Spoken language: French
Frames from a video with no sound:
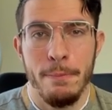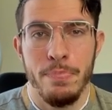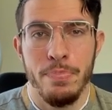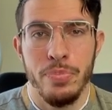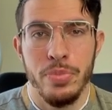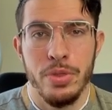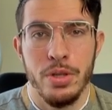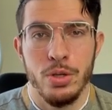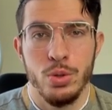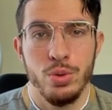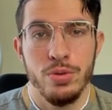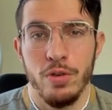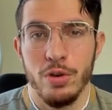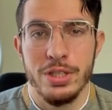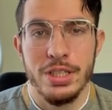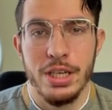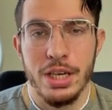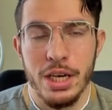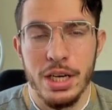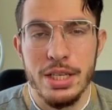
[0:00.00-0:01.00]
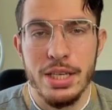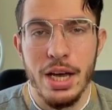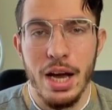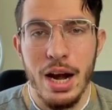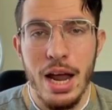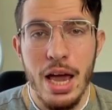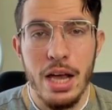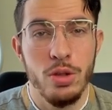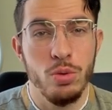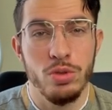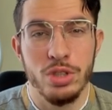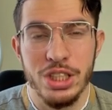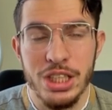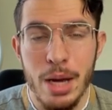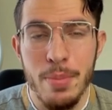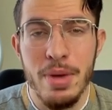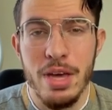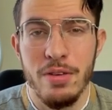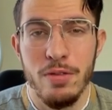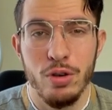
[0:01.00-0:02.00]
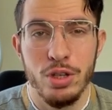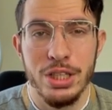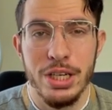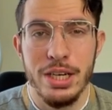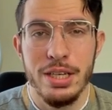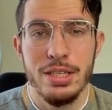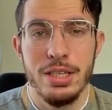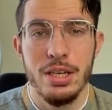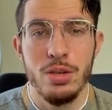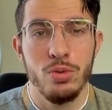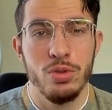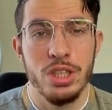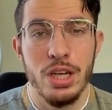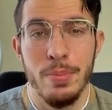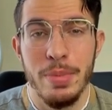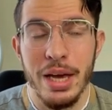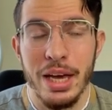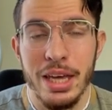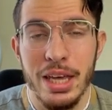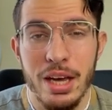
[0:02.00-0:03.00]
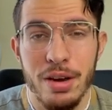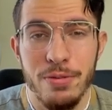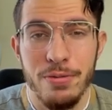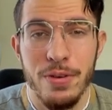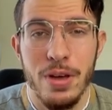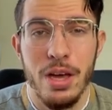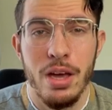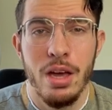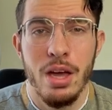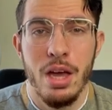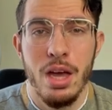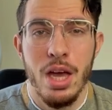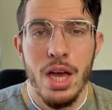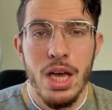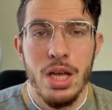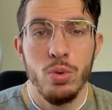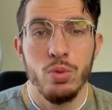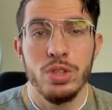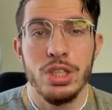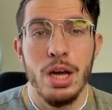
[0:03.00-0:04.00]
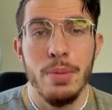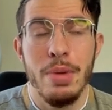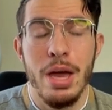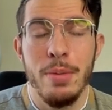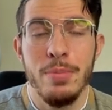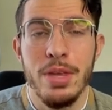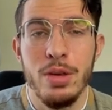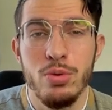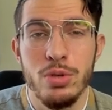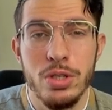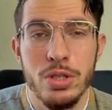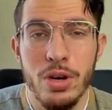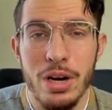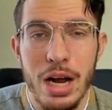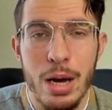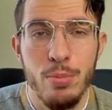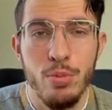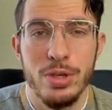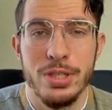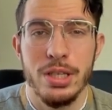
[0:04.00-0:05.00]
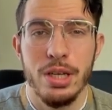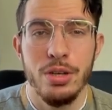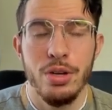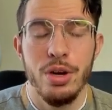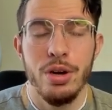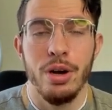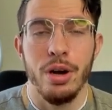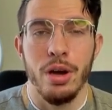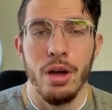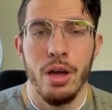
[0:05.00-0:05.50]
Suivant ces critères-là, ils n'ont jamais évangélisé, ils n'ont jamais rien fait, ils n'ont jamais amené une seule âme au Seigneur.